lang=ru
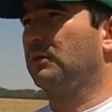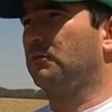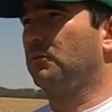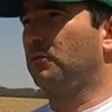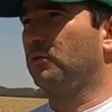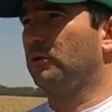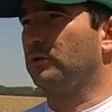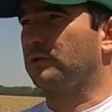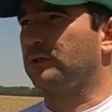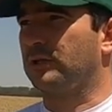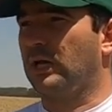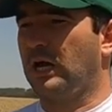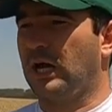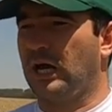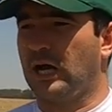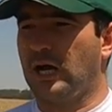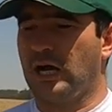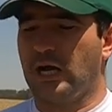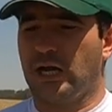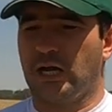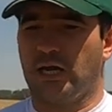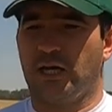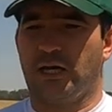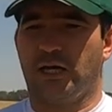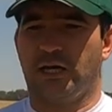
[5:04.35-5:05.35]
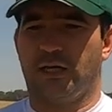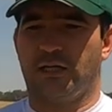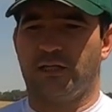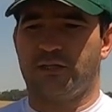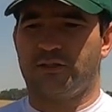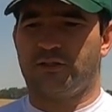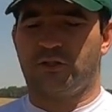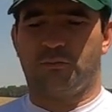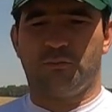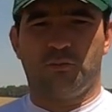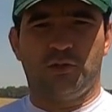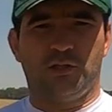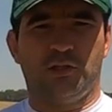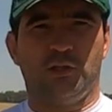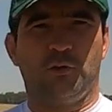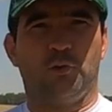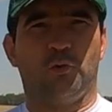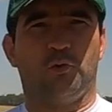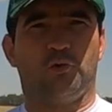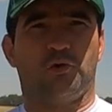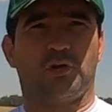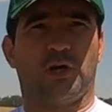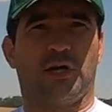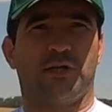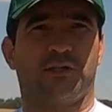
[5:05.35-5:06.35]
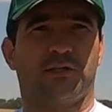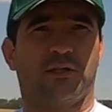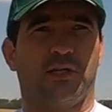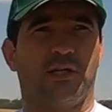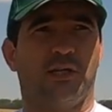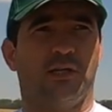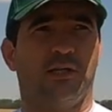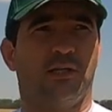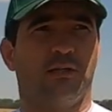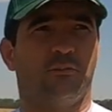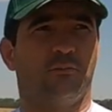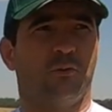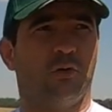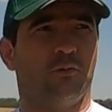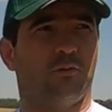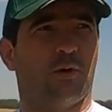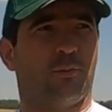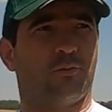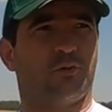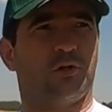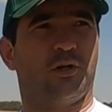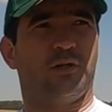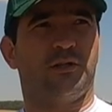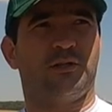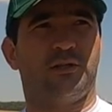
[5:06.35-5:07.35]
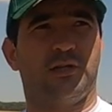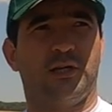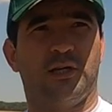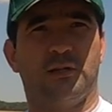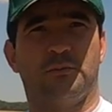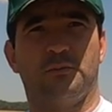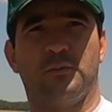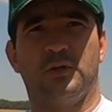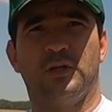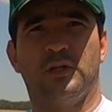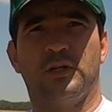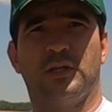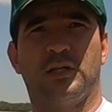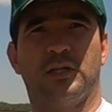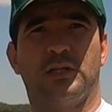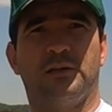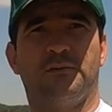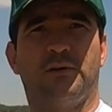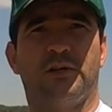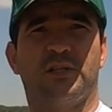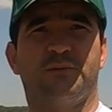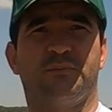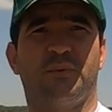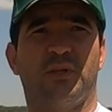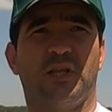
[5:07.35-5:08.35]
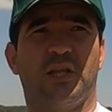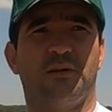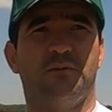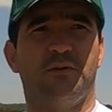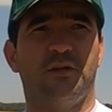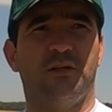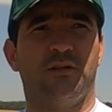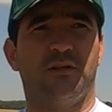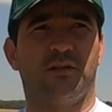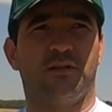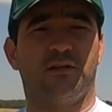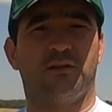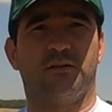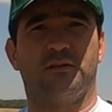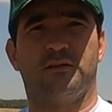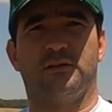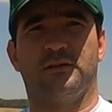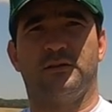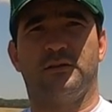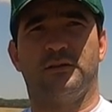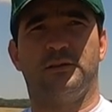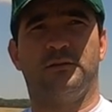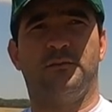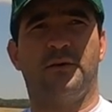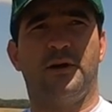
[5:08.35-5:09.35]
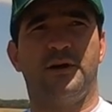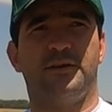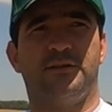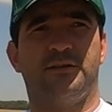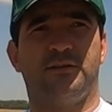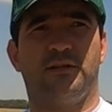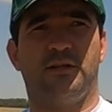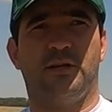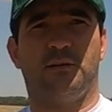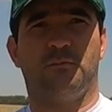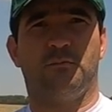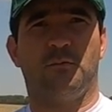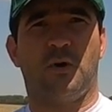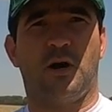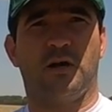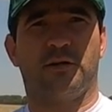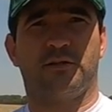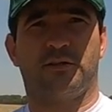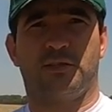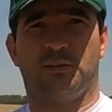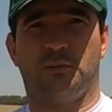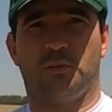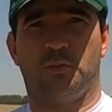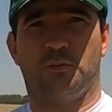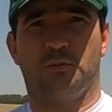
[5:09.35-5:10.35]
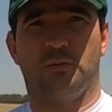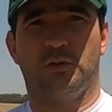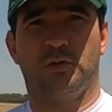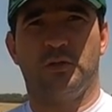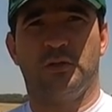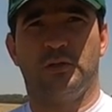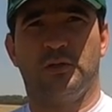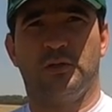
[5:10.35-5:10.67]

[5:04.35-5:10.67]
Вот. А семенные участки мы вообще сеем 2,5, 2,7 максимум.